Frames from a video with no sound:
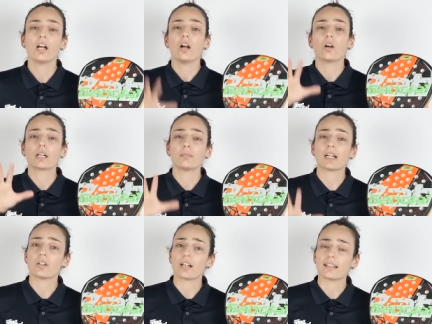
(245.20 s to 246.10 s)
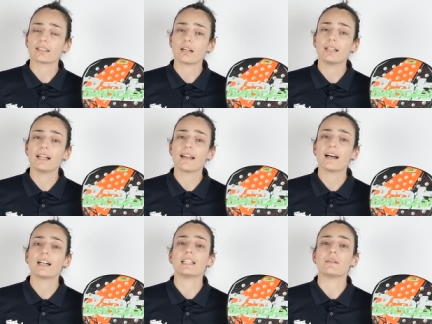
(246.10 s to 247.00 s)
lo que mejora la
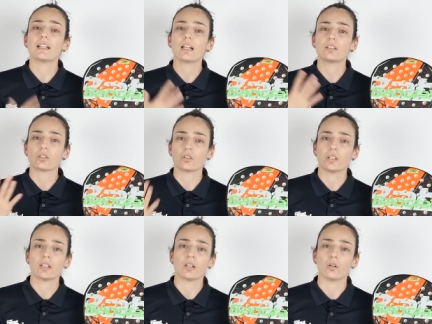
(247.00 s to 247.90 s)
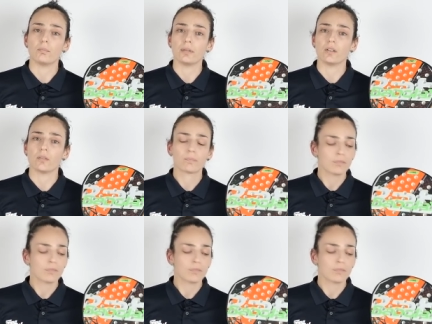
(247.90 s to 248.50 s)
estabilidad y evita la torsión en el golpeo.